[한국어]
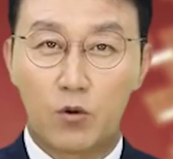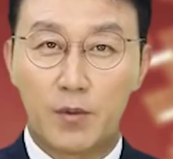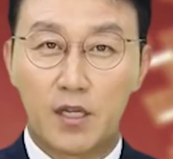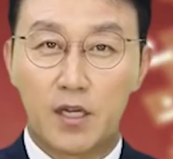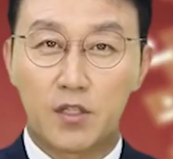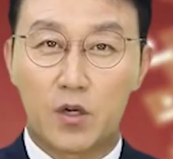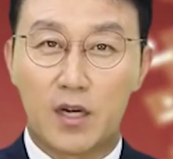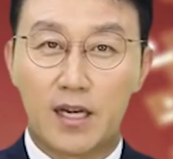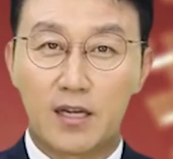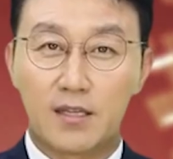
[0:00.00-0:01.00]
고객이
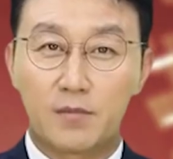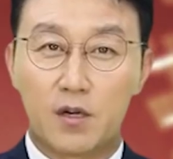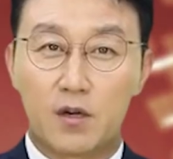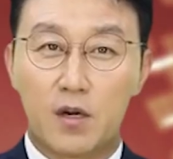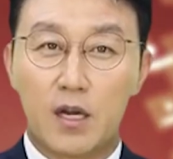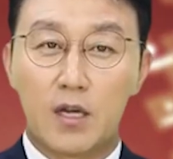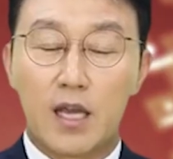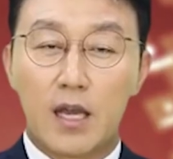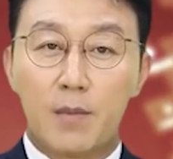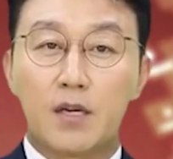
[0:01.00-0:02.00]
전화를 끊고
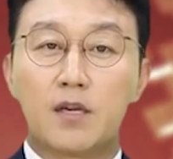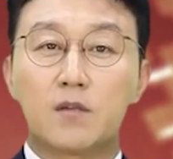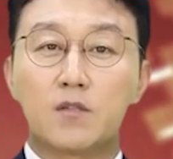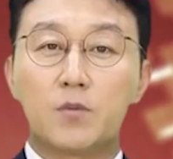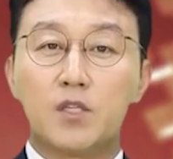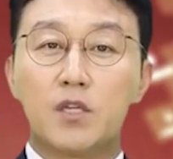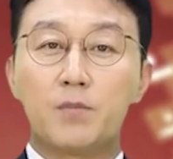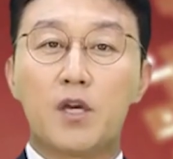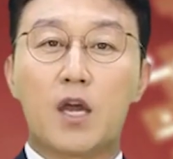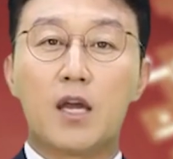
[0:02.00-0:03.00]
K뱅크
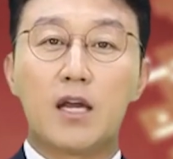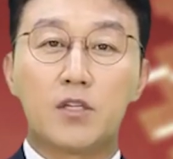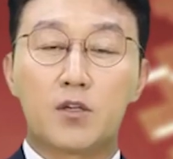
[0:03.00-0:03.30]
스미싱 피해